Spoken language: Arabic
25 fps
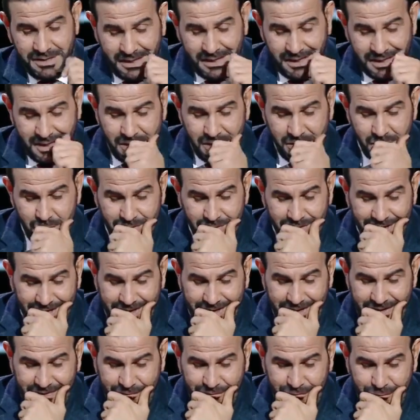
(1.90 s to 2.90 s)
الأهلي
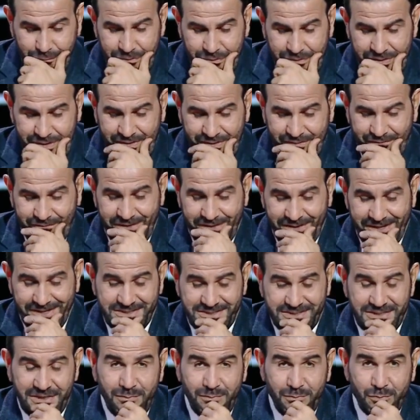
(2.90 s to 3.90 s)
ولا يفوتنا في
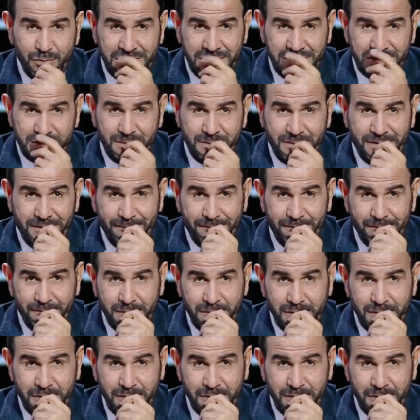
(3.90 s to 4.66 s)
هذه المناسبة